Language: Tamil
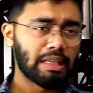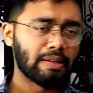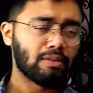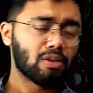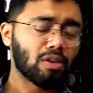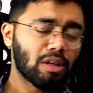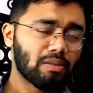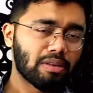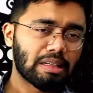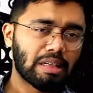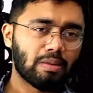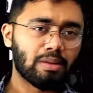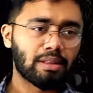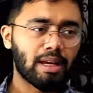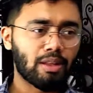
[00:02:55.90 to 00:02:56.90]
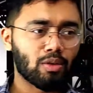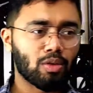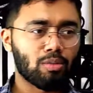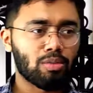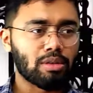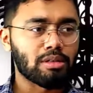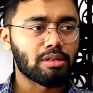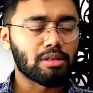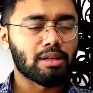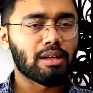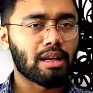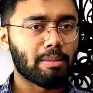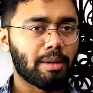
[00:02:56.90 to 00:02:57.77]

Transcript: இவரோட வீட்டில் வந்து அது ரொம்ப ரிஸ்க்குன்ற